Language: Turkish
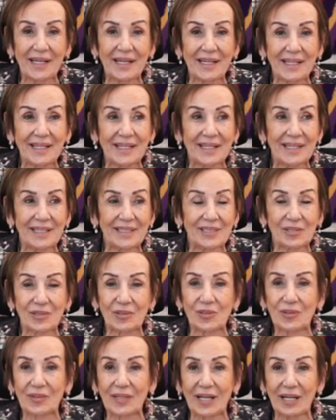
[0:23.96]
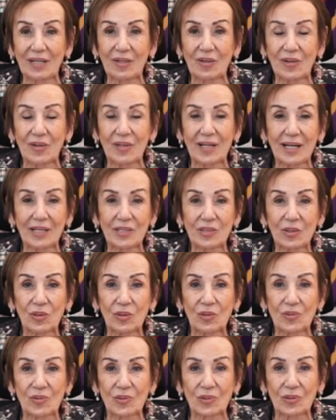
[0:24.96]
Ee, çocuklarla olan
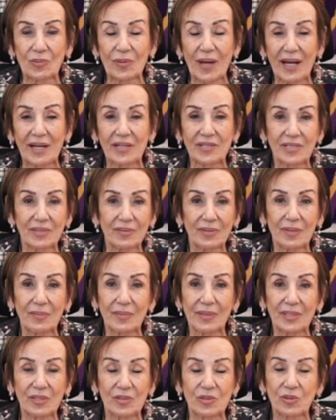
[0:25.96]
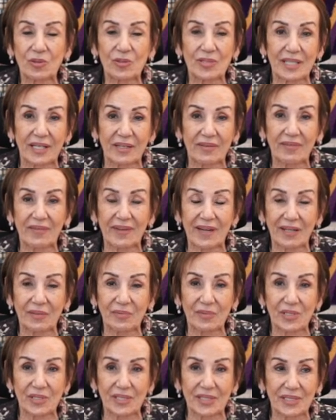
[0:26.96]
yolculuğum her zaman bana çok zevk
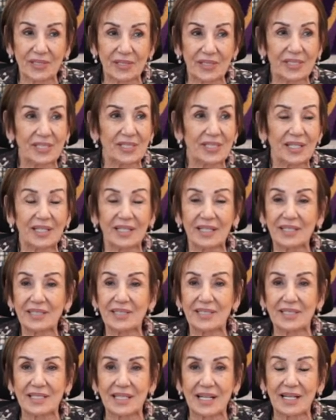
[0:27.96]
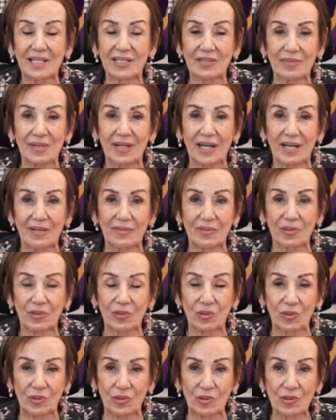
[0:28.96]
vermiştir. İnşallah sizlerle beraber
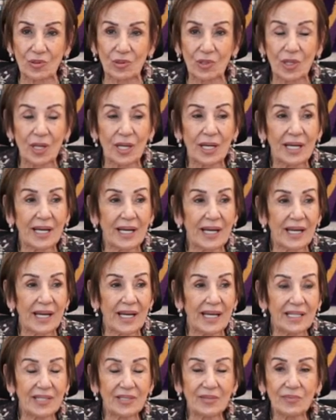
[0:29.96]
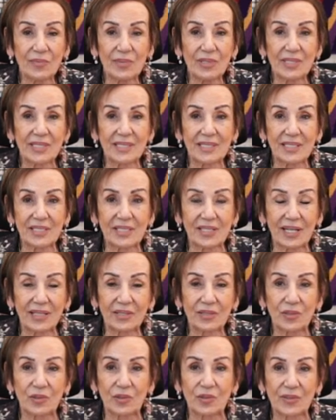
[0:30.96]
oluruz. Eğitimimiz
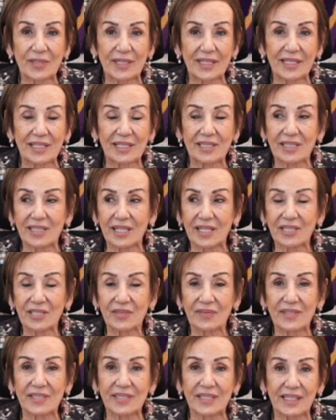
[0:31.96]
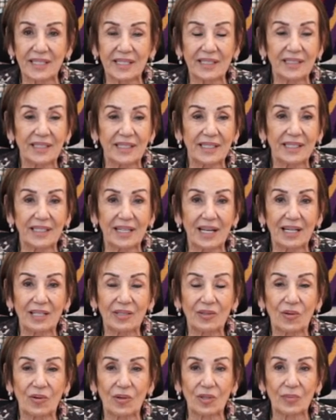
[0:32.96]
lisans, yüksek lisans ve sanatta
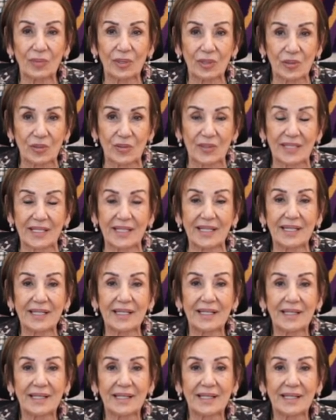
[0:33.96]
yeterlilik olmak üzere